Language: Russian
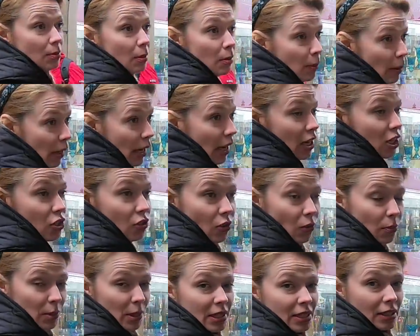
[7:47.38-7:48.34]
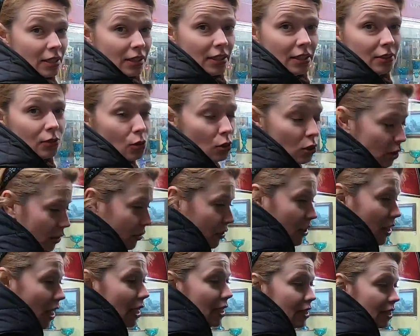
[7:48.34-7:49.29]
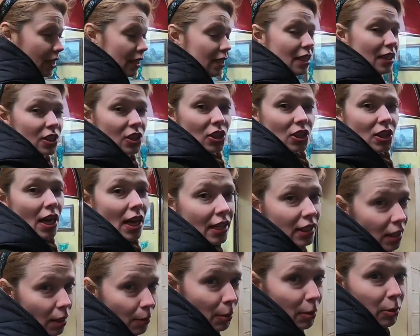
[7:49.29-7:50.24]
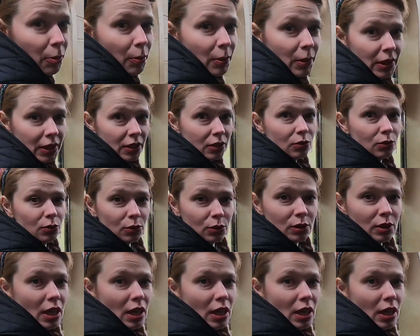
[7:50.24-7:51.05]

мы покажем вам место, где нужно встать, загадать желание, подпрыгнуть,